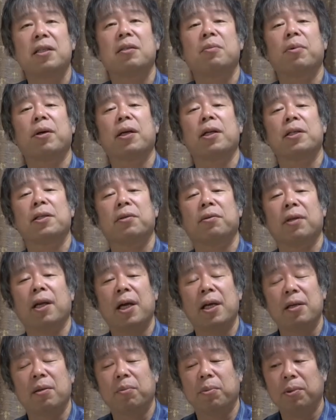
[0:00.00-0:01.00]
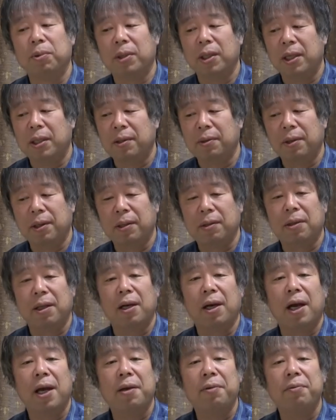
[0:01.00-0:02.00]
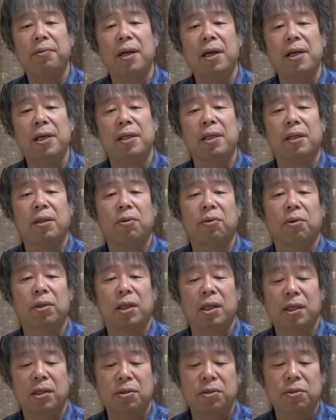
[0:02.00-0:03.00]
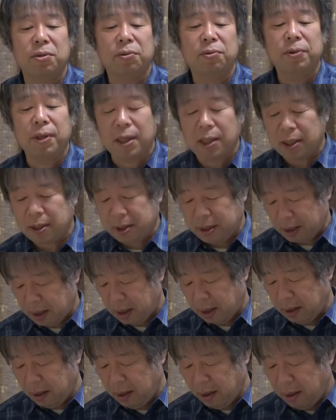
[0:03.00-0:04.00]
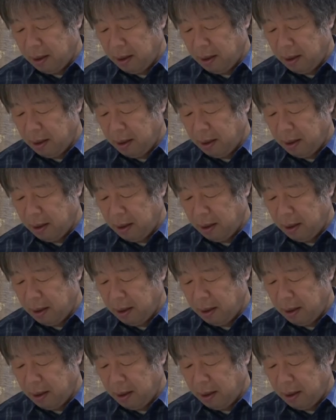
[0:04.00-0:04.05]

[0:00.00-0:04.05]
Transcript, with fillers: い素晴らしくないの問題ではなくてライフラインにとって必要不可欠な